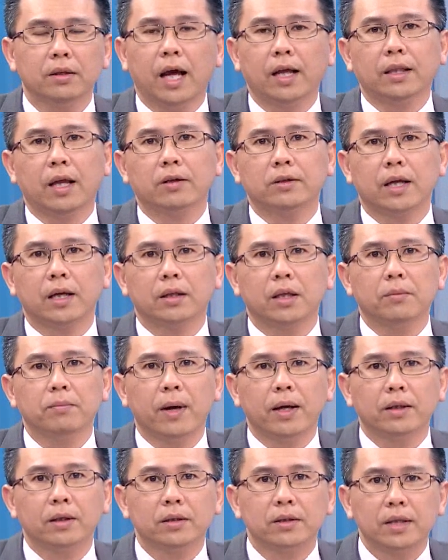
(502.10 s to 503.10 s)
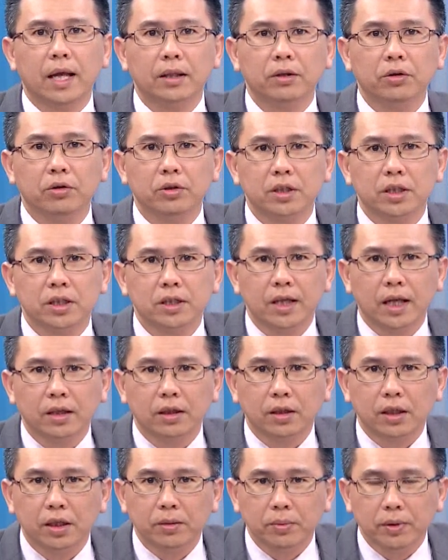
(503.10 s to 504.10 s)
拉到涨停板的三六七三
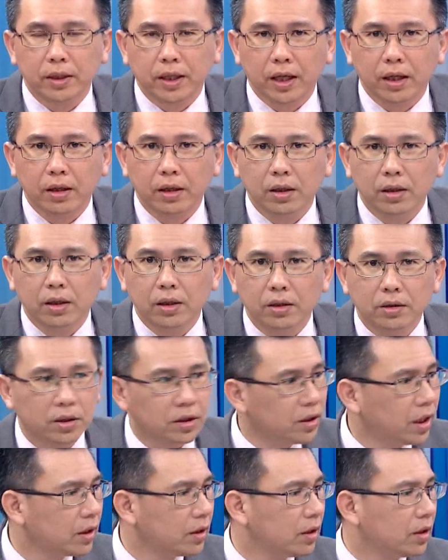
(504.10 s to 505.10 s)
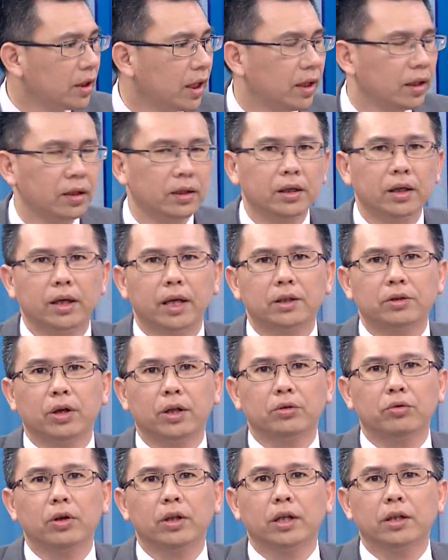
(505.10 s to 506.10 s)
的 TPK，今天应该有
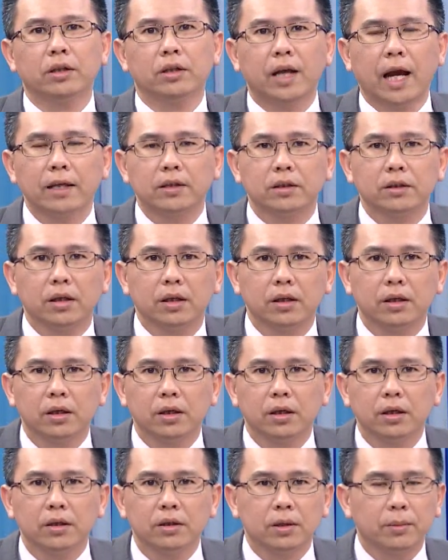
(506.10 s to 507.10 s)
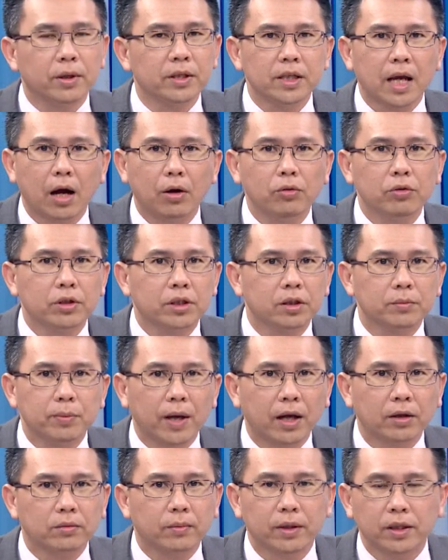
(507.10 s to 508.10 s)
很多人开始的什么小户指
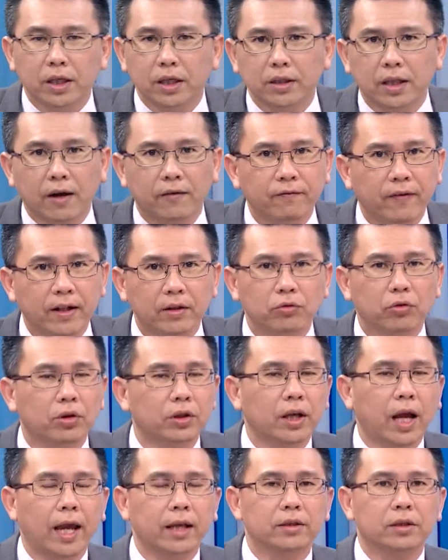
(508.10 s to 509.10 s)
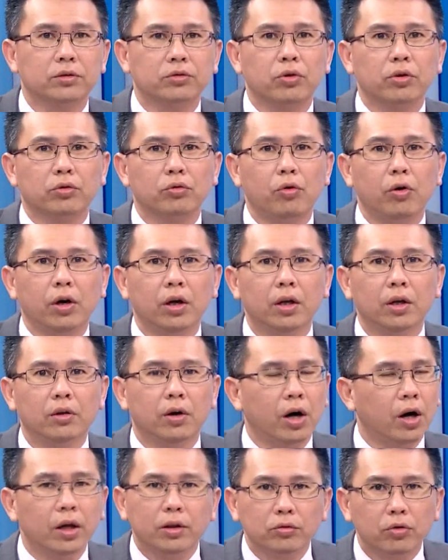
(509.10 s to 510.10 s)
标，什么低档翻多开始做多
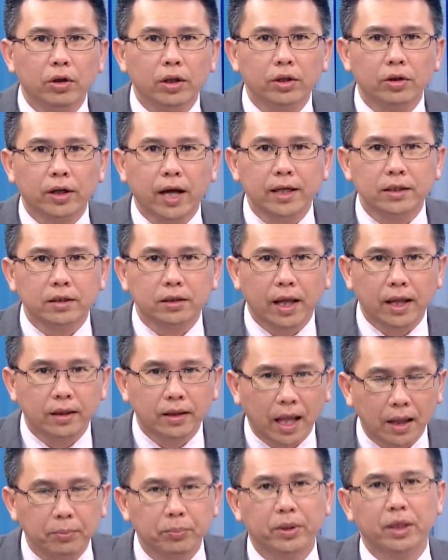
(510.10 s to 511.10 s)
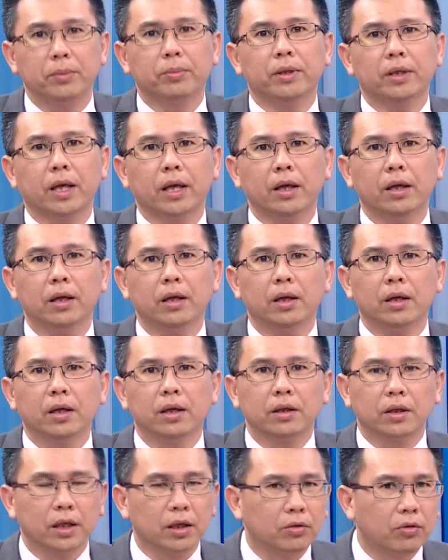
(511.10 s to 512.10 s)
哦，很多人又开始谈谈 TPK
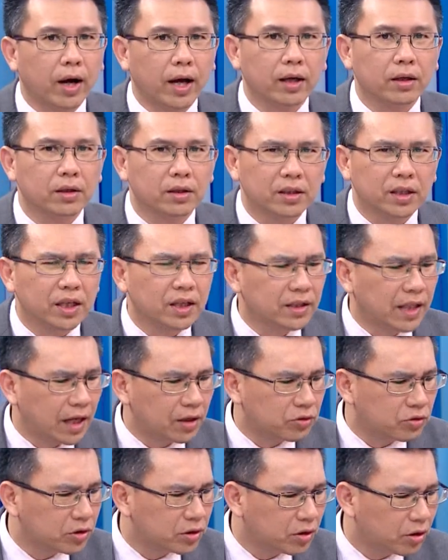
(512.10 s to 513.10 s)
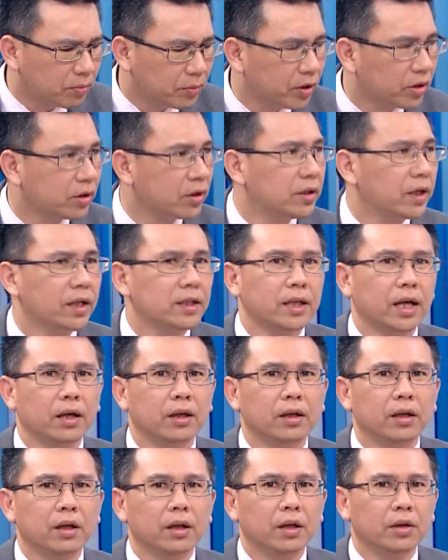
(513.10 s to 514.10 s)
低拐低档区都没有人在
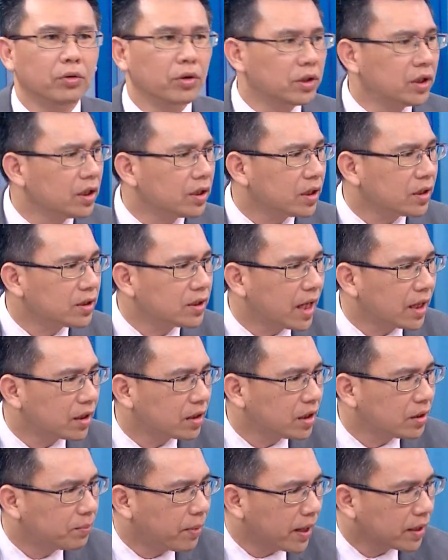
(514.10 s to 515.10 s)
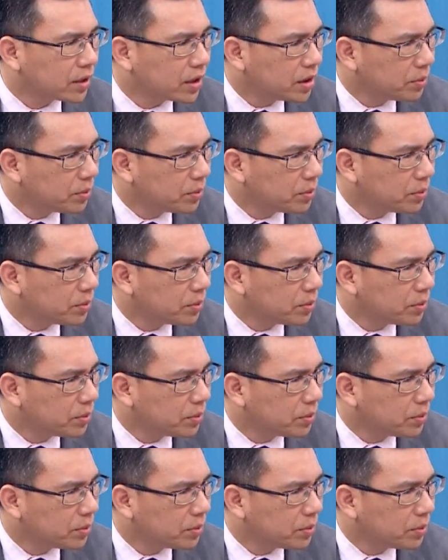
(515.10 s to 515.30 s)
讲。我记得上个礼拜